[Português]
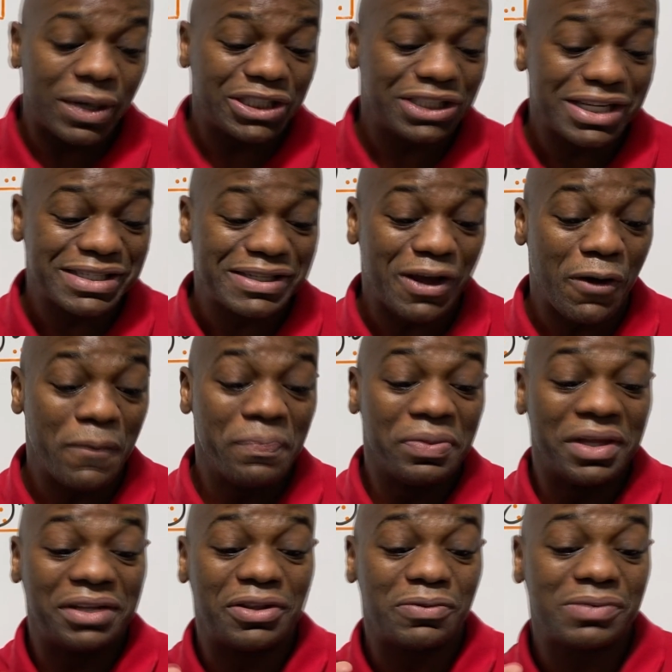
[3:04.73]
Presta atenção,
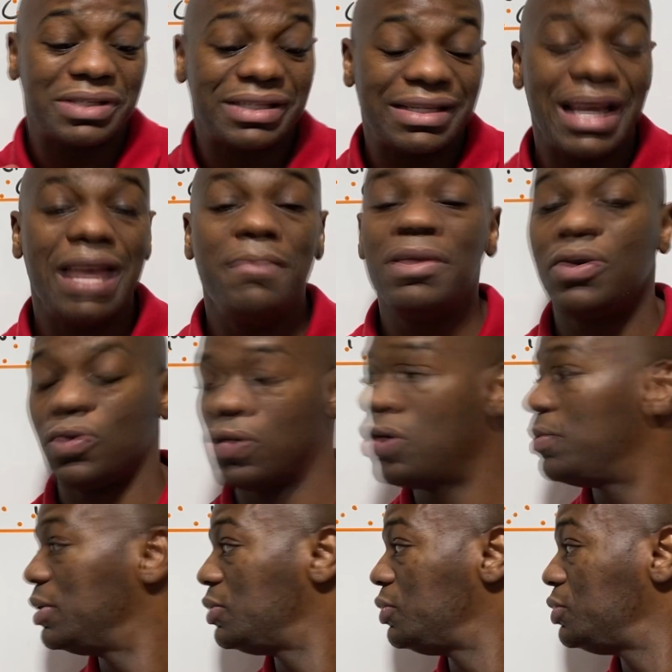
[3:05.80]
então 100
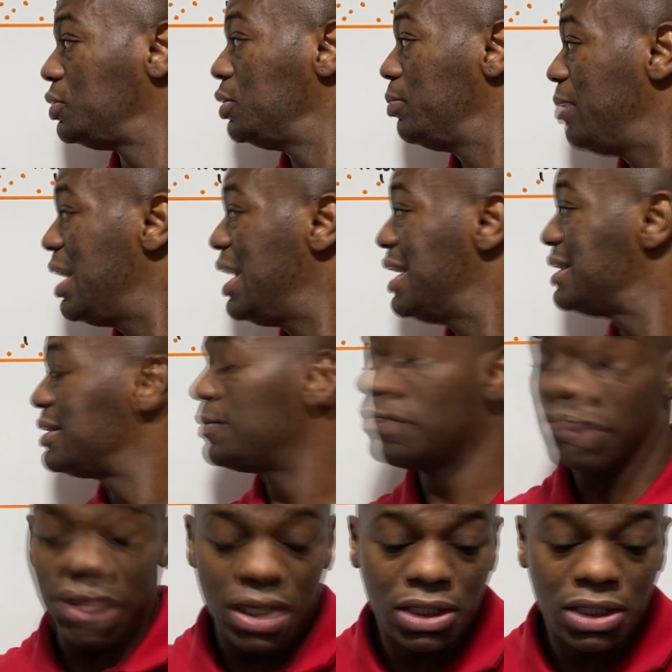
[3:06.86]
micrômetros, beleza.